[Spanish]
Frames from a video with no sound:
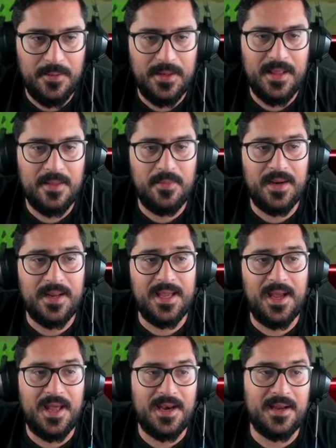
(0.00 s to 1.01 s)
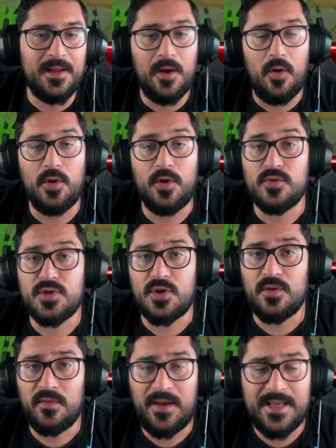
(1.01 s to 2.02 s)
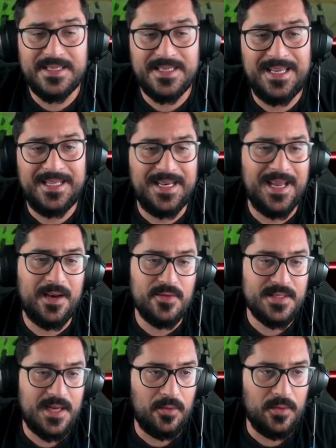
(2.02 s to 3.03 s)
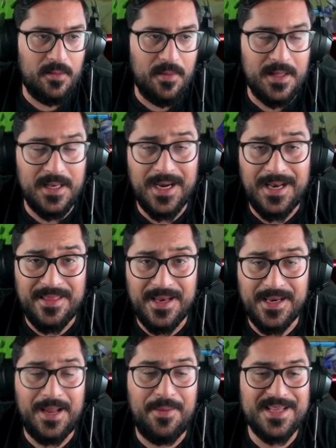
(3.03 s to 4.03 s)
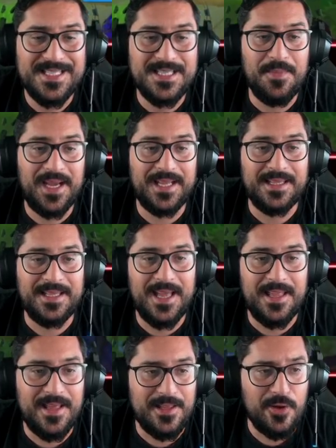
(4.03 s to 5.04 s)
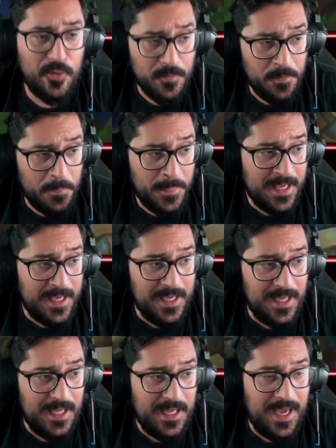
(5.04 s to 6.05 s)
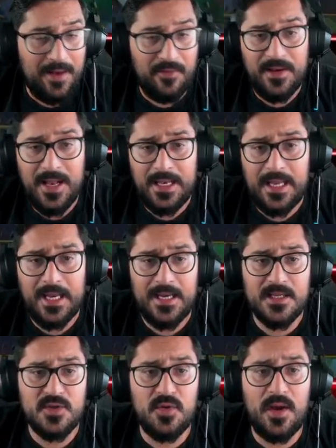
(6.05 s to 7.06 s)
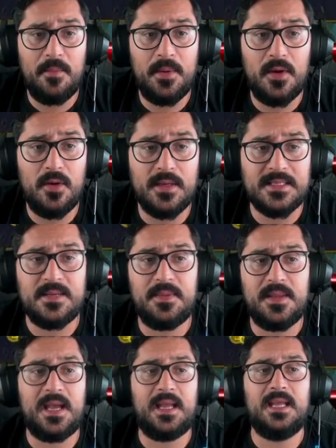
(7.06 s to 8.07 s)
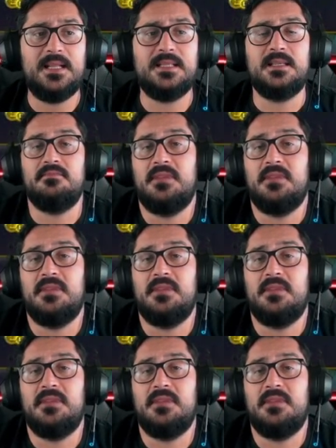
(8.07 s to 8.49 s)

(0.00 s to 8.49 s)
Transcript: habilidad para llegar o incluso con flash y tirar nuestra ultimate y realizar la máxima cantidad de daño. Eh, al final Kennen es un campeón que si pilla kills,